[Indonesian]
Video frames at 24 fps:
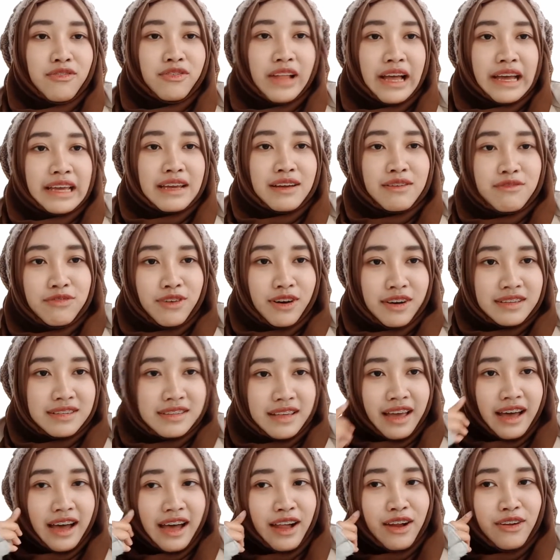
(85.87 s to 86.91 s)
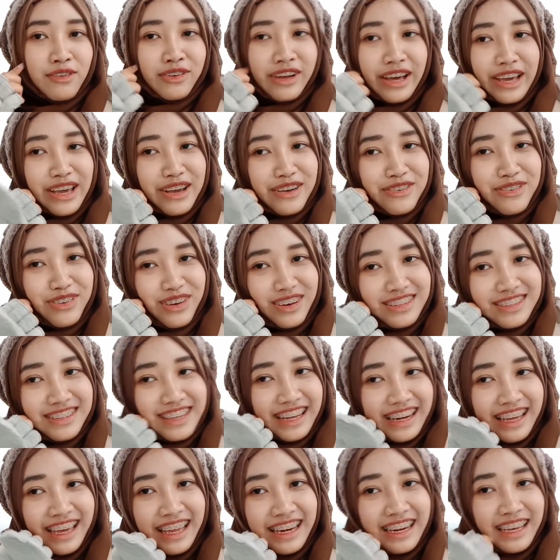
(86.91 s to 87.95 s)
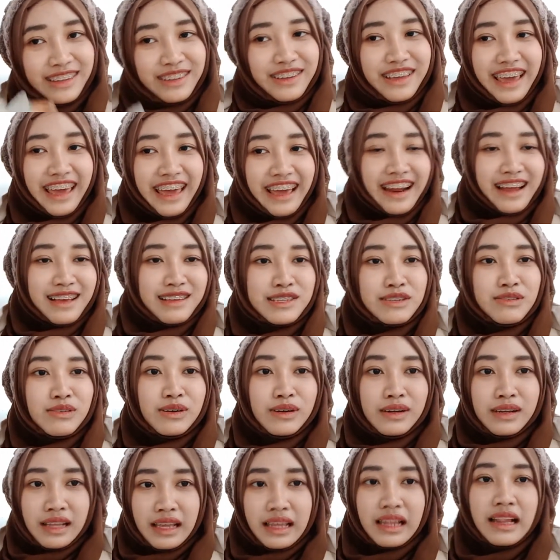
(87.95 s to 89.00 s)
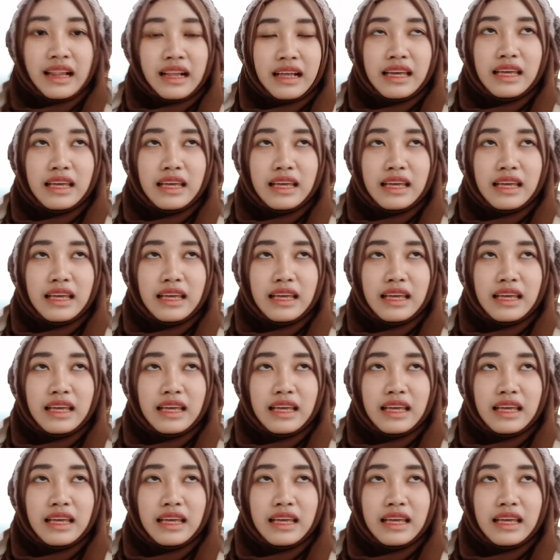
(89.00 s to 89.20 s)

flying fox ya kalau flying fox kan kayak dia tuh kayak langsung real